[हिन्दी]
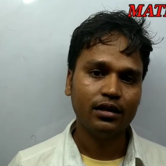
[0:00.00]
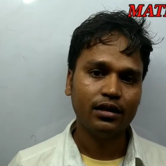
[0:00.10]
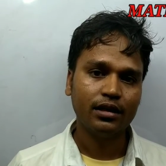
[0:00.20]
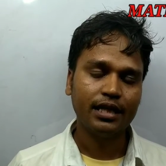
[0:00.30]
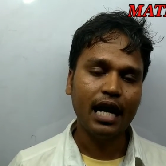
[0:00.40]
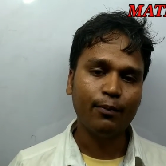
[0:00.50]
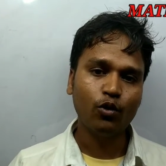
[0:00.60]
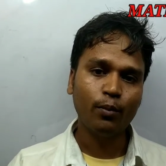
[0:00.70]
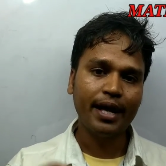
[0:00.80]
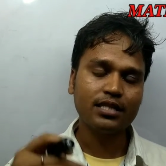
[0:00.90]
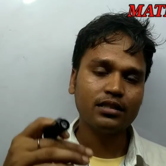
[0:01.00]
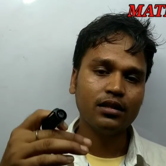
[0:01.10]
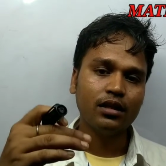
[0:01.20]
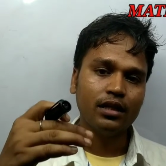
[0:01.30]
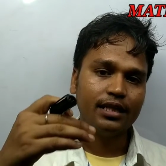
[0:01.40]
कि आप लोग मैथ
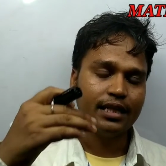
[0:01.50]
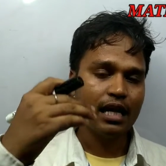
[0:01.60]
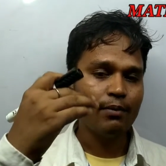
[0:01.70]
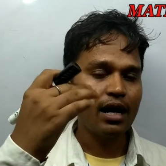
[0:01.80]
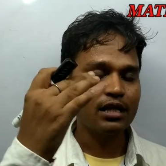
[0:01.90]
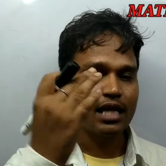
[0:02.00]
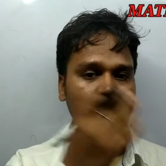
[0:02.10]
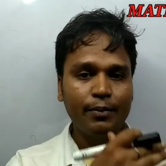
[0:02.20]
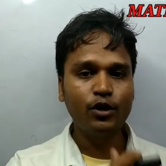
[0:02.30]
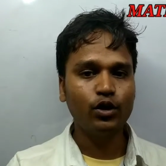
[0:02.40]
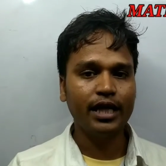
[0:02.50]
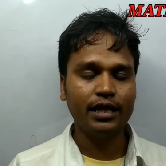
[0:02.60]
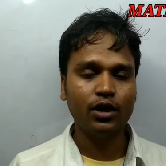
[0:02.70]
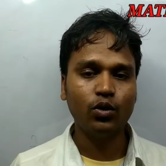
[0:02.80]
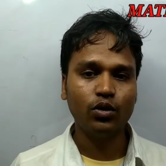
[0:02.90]
यदि हमारा सारा वीडियो
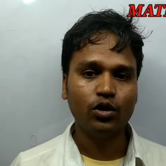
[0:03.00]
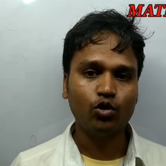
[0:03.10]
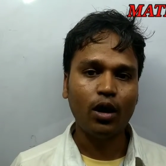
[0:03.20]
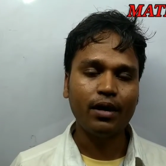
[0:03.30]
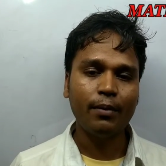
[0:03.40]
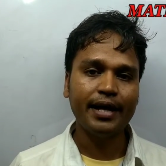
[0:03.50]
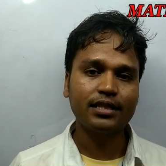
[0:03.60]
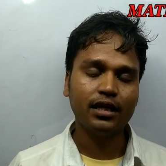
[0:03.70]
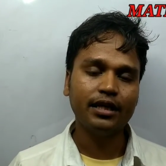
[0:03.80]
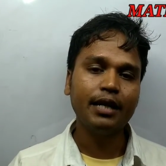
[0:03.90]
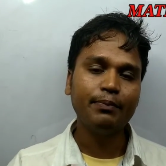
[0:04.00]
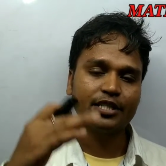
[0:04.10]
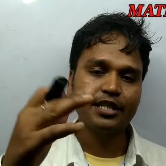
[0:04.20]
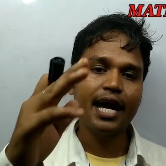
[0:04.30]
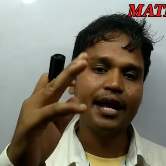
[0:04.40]
देखते हो तो आपका मैथ्स हंड्रेड
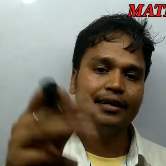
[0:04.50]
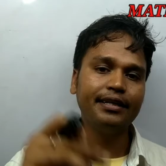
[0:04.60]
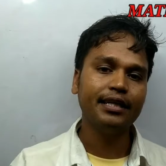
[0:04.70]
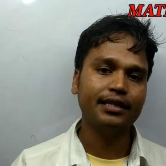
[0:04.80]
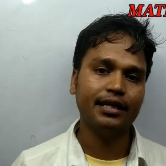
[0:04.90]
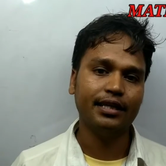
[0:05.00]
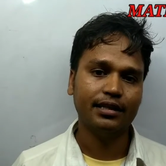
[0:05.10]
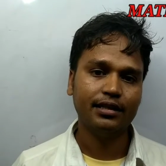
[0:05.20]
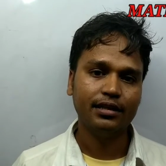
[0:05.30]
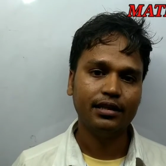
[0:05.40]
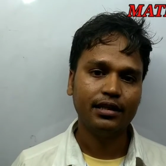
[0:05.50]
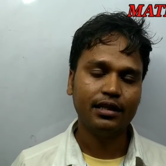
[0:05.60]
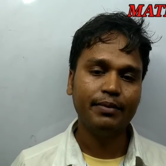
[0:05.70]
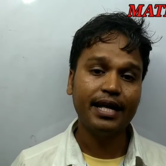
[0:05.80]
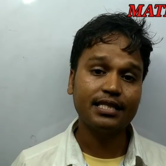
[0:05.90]
परसेंट गारंटी देते हैं
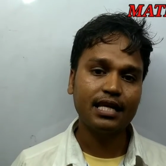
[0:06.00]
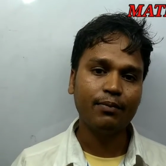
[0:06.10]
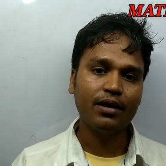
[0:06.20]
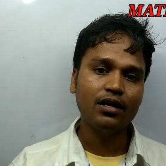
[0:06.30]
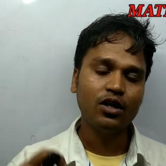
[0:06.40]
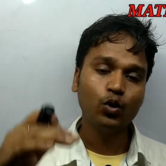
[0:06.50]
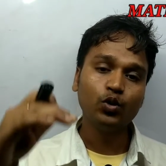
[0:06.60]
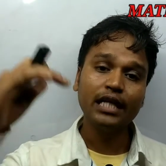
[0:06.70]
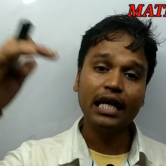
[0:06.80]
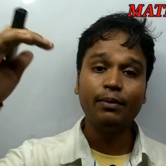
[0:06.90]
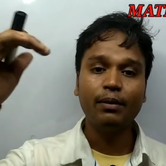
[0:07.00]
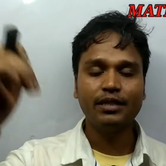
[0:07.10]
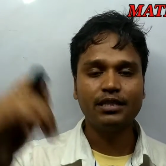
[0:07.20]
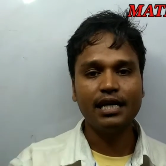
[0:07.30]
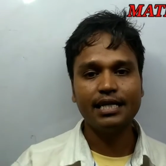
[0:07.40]
कि मैथ्स आपका ऊंची लेवल
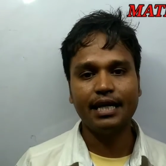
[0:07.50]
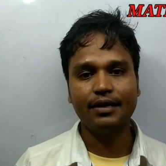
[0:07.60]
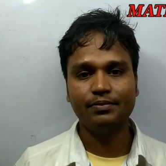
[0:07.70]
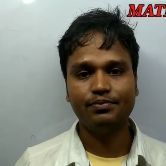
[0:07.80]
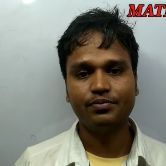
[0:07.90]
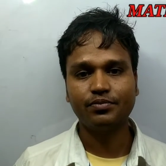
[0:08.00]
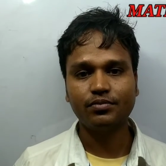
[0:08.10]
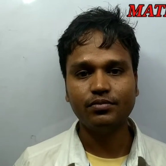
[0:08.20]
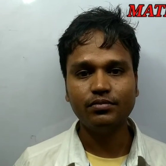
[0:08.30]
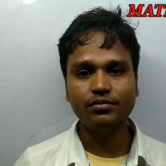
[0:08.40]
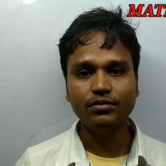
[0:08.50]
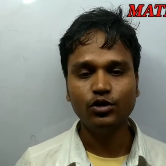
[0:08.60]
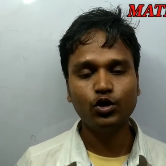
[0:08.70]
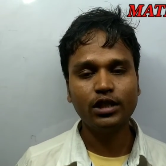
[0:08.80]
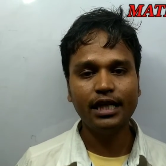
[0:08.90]
पर चला जाएगा
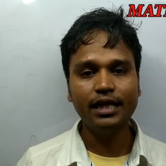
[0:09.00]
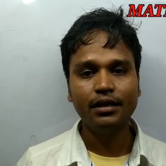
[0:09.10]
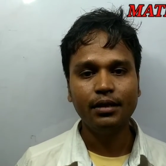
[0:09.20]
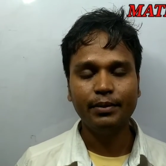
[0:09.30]
तो चलिए